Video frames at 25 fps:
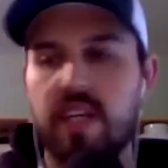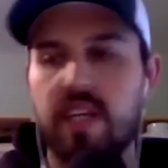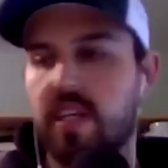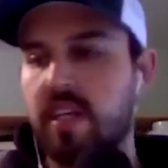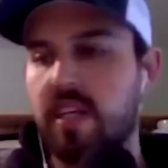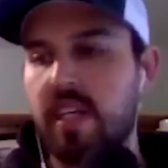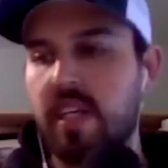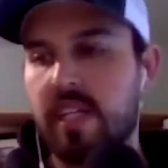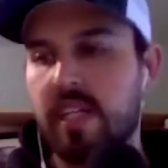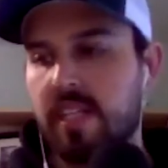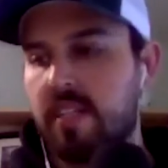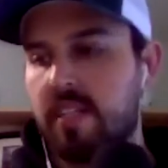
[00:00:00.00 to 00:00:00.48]
Euh,
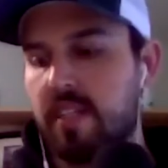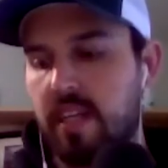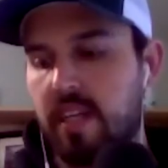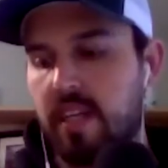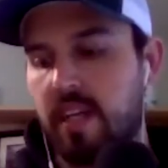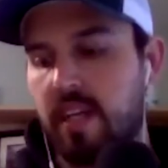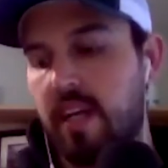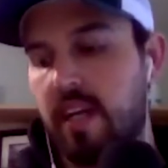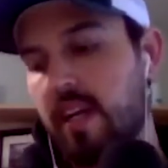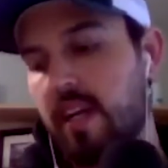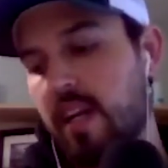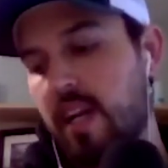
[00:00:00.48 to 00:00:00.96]

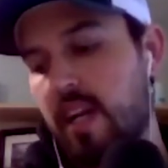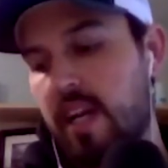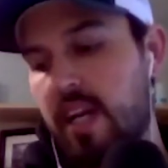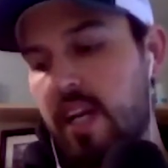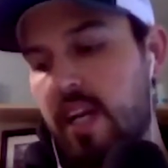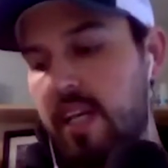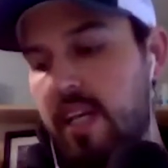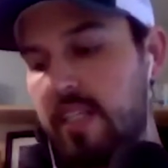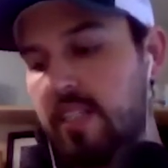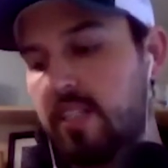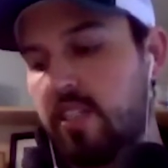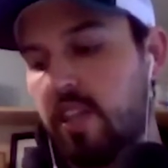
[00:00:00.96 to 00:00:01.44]
hein?
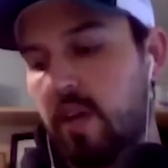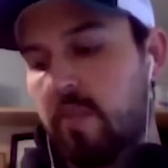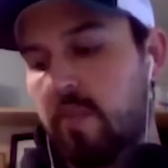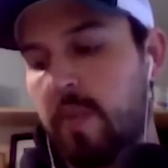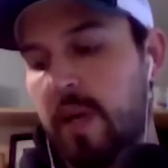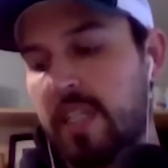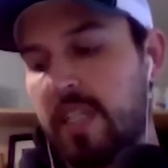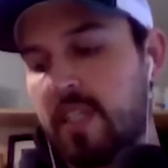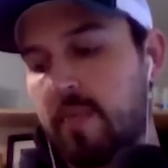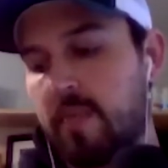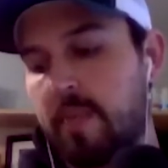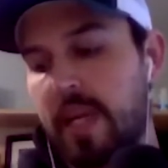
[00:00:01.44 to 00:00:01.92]
Il se
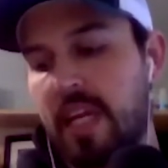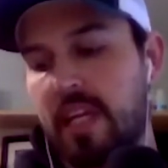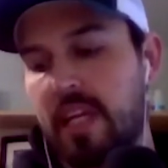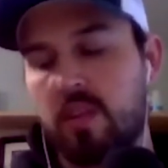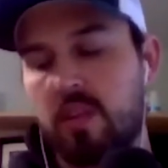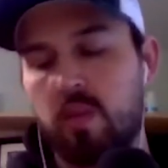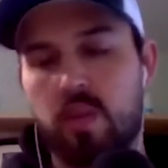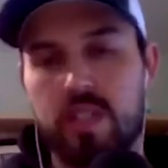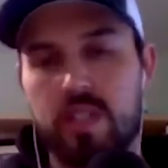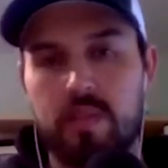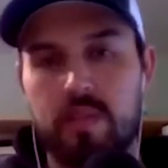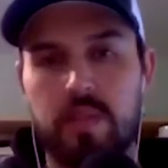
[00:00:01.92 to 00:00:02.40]
repèse après la
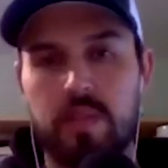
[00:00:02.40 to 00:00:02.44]
troisième